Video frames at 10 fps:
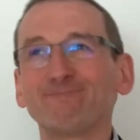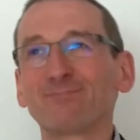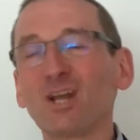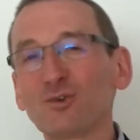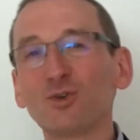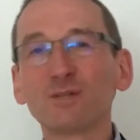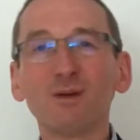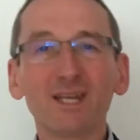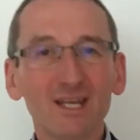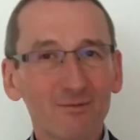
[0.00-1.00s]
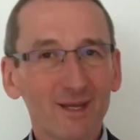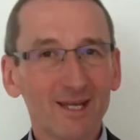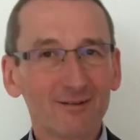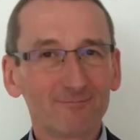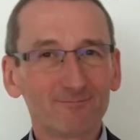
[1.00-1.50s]
dann tut es mir nicht weh,
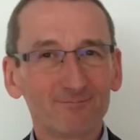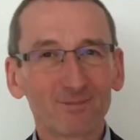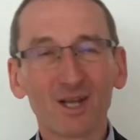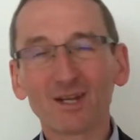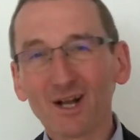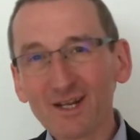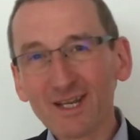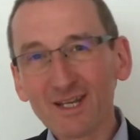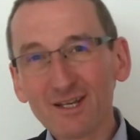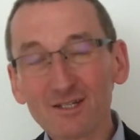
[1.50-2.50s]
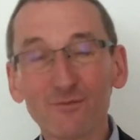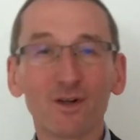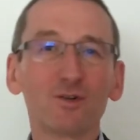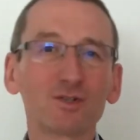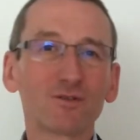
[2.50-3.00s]
dann kann ich diesen
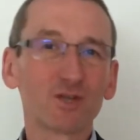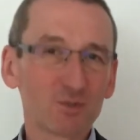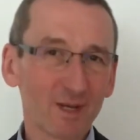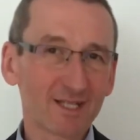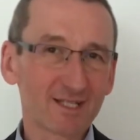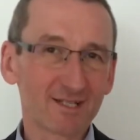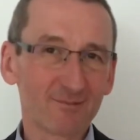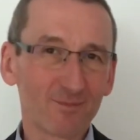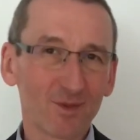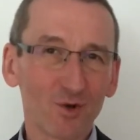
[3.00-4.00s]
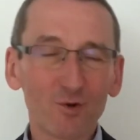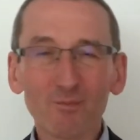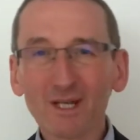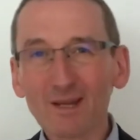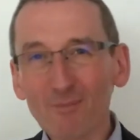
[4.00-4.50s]
Verlust verschmerzen. Und
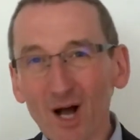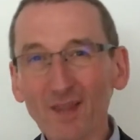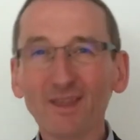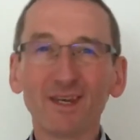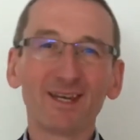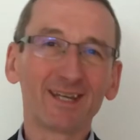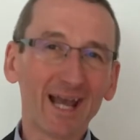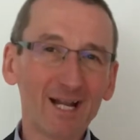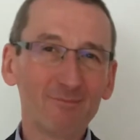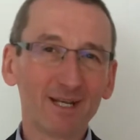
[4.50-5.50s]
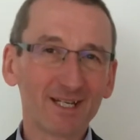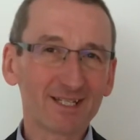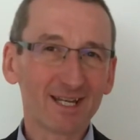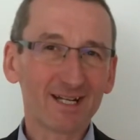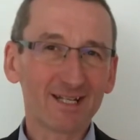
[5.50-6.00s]
mit dem anderen Teil
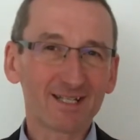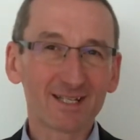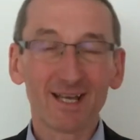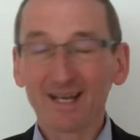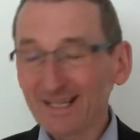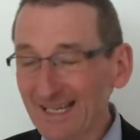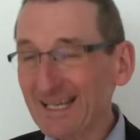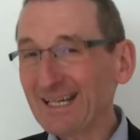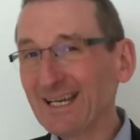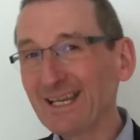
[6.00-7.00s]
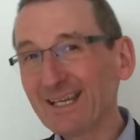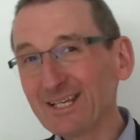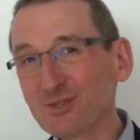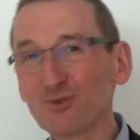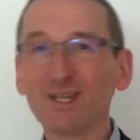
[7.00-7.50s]
meines Geldes, den lege
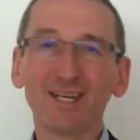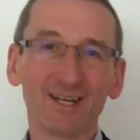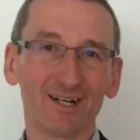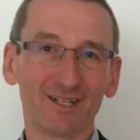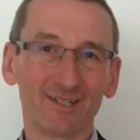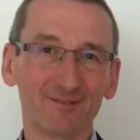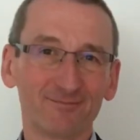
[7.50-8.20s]
ich solide an.